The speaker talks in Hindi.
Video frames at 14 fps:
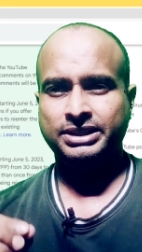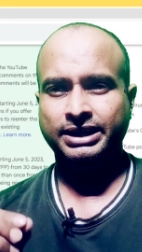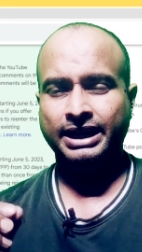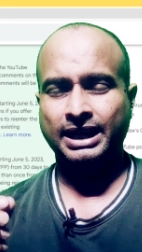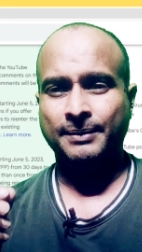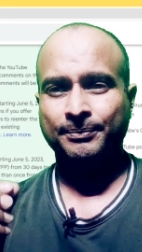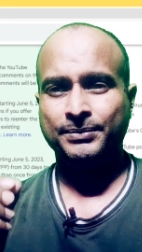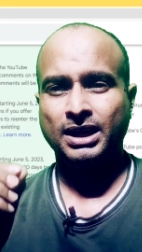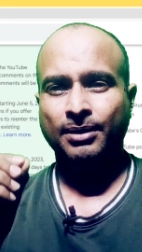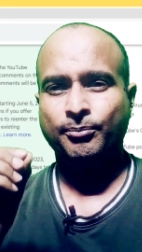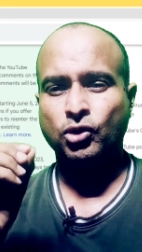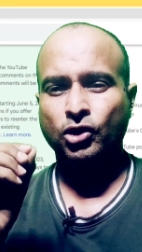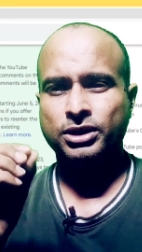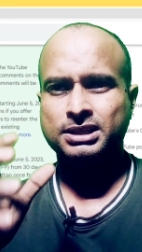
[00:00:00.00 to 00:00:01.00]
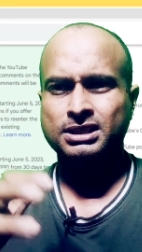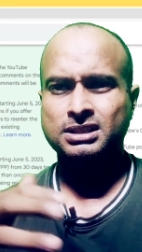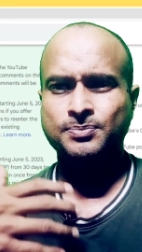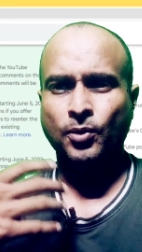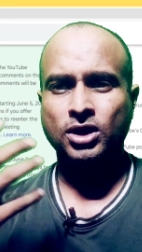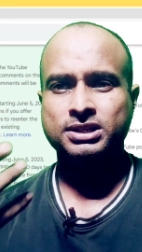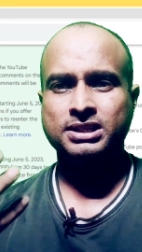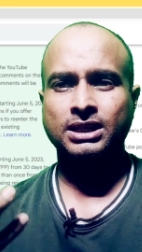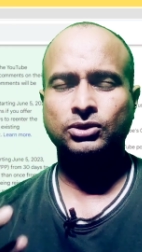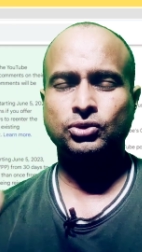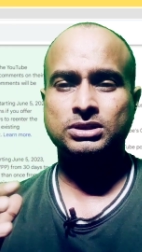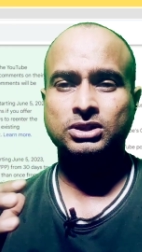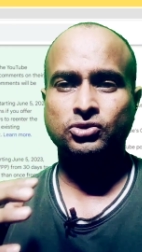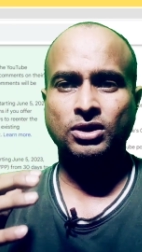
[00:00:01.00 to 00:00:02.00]
ठीक है मोनोटाइजेशन पॉलिसी का
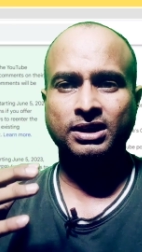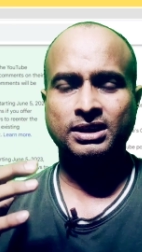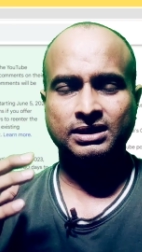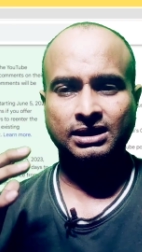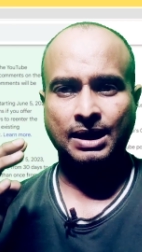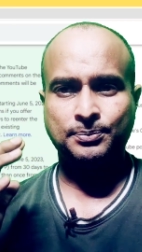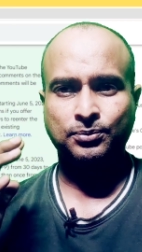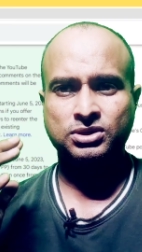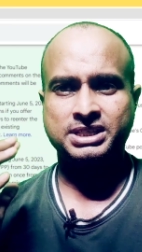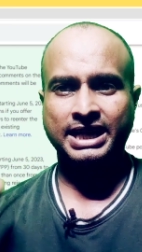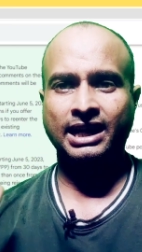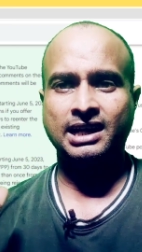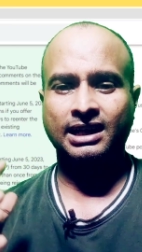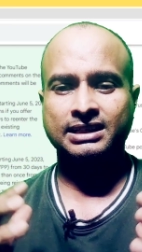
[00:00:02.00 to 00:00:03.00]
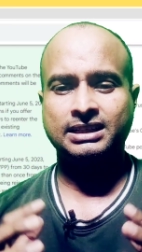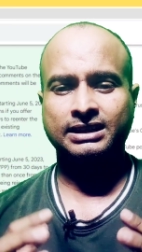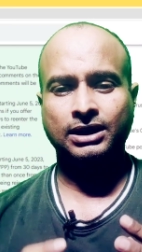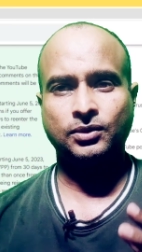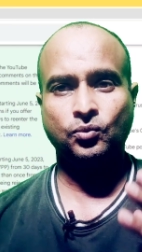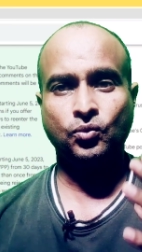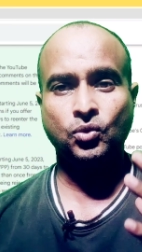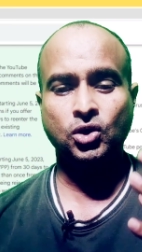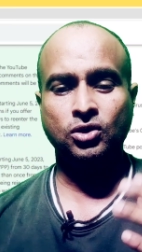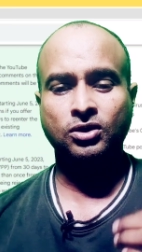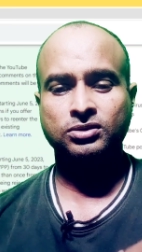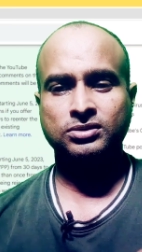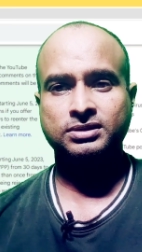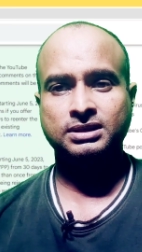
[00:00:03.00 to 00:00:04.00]
थोड़ा सा थोड़ा आपको स्ट्रिक करना चाहता है वो
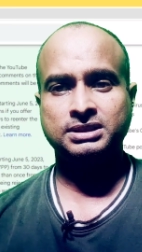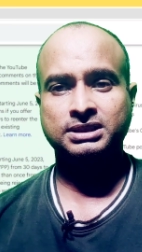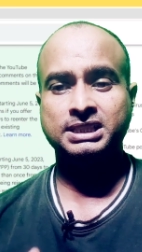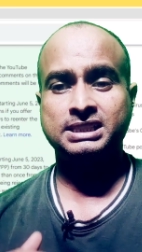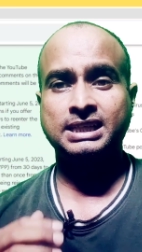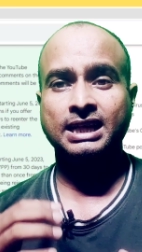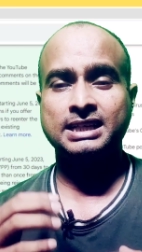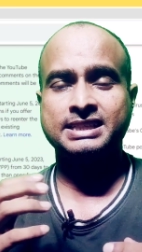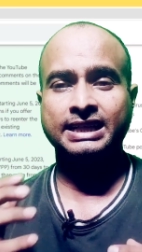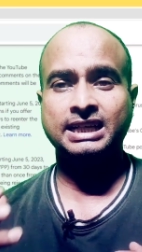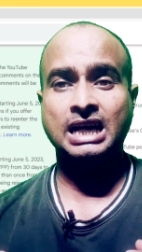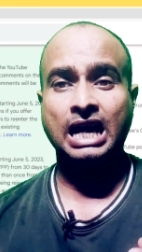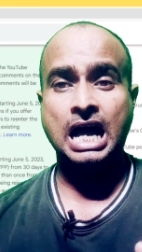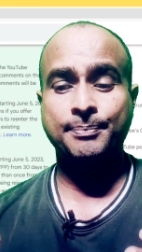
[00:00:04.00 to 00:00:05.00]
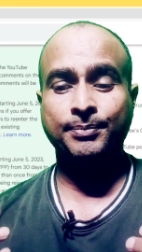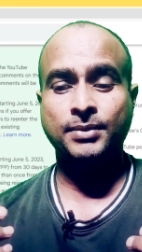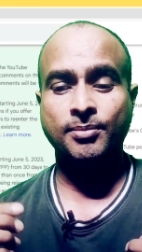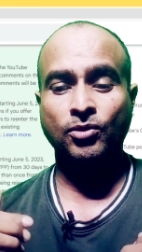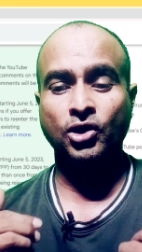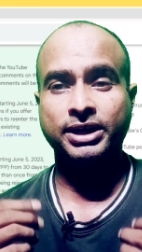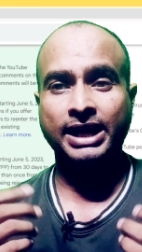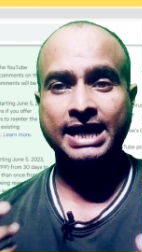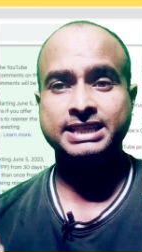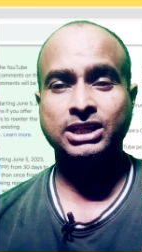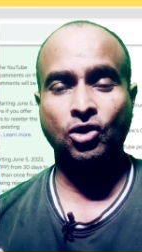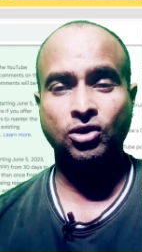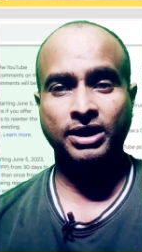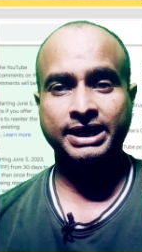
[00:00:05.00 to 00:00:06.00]
लोग जिसका चैनल आपका मोनोटाइज
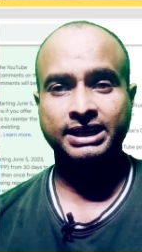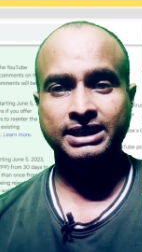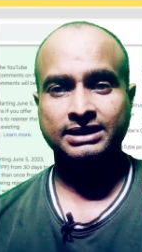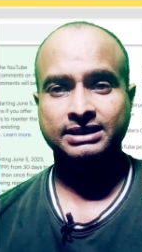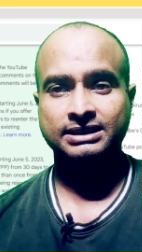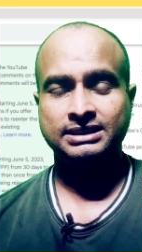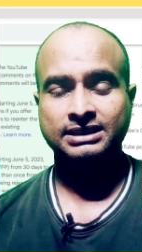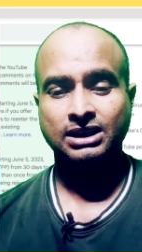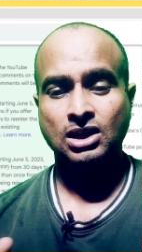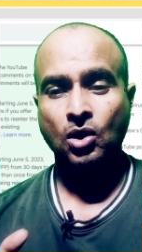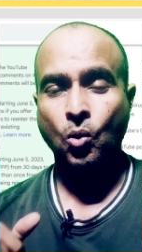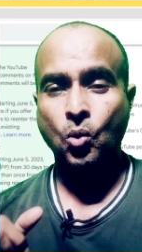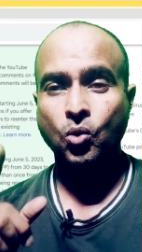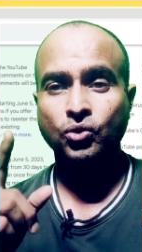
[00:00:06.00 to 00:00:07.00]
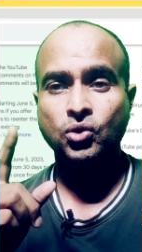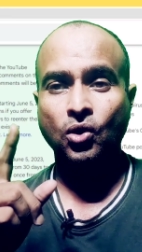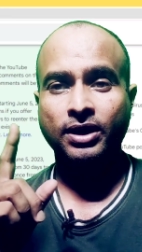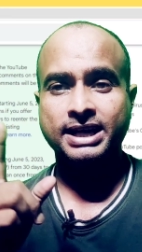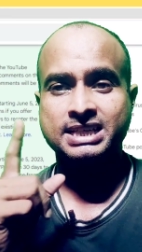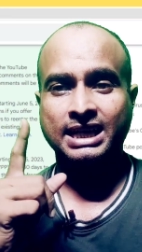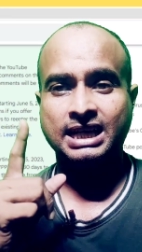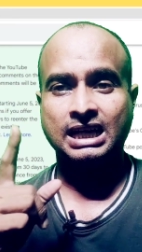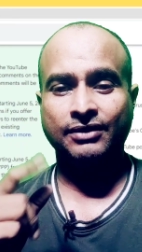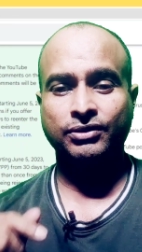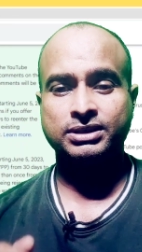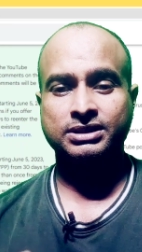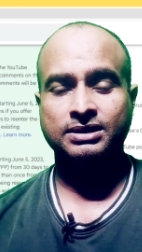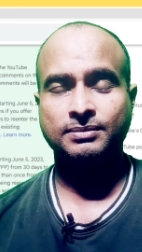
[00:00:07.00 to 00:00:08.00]
है ऑलरेडी उनको कैसे करना है
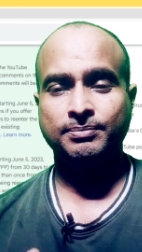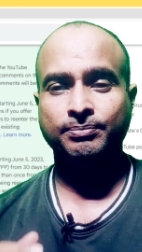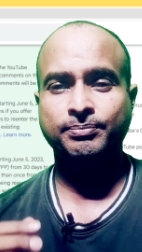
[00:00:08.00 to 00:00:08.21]
फर्स्ट